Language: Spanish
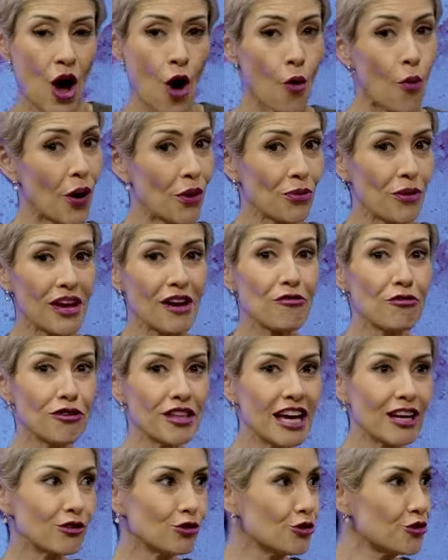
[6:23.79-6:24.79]
cuando ella fue
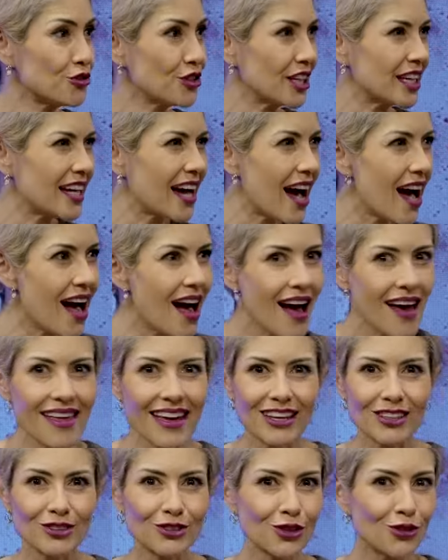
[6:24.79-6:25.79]
diagnosticada
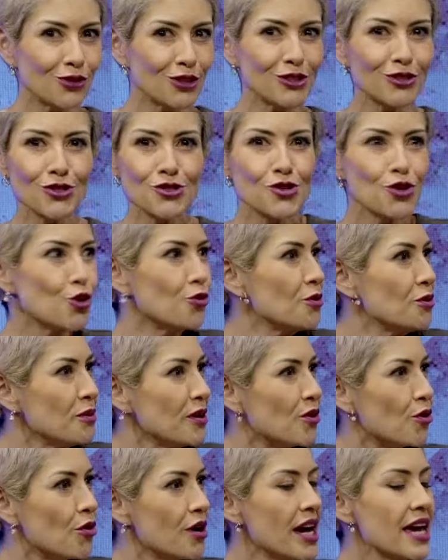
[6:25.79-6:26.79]
y todo eso, yo lo viví
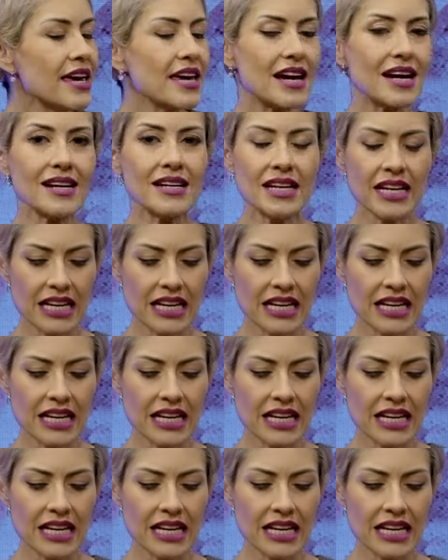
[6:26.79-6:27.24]
con ella.